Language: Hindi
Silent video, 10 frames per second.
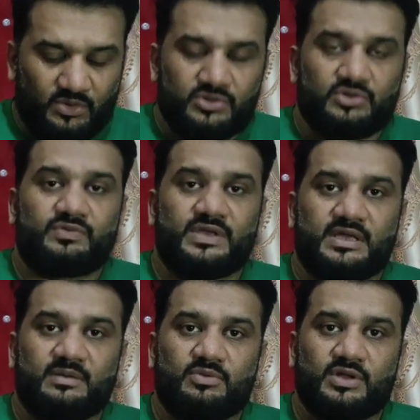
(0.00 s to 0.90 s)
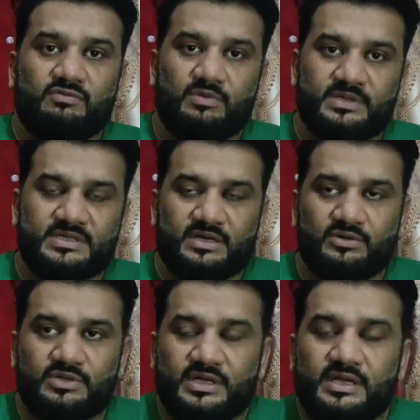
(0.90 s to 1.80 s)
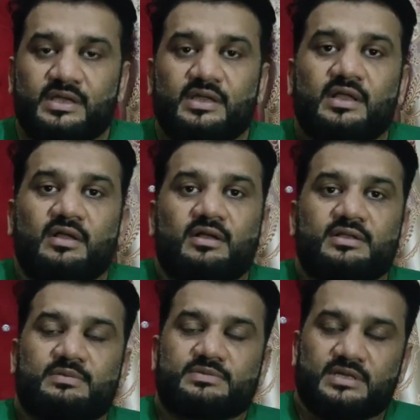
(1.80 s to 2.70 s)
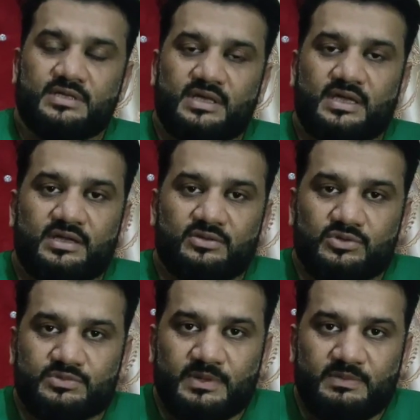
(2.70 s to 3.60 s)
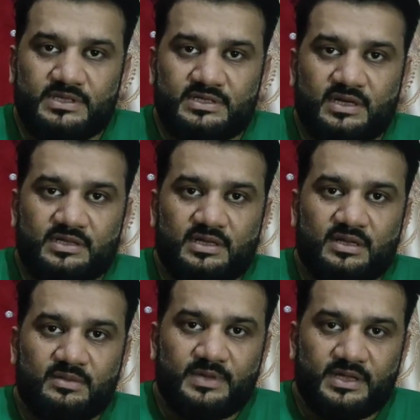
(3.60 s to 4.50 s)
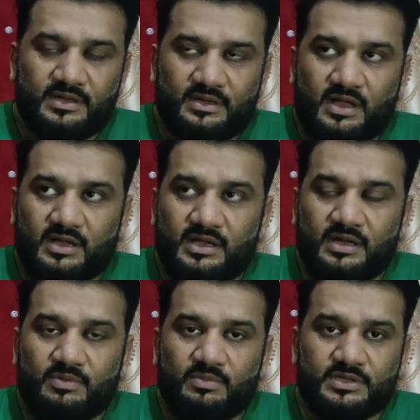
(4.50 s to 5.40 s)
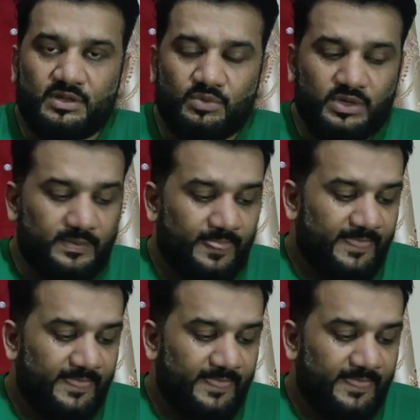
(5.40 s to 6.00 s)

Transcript: और जो वीक है मुर्गे वो भी सेट हो जाएंगे जब सर्दी आएगी तो उस पर भी इन ताला मैं आगे आपको बताऊँगा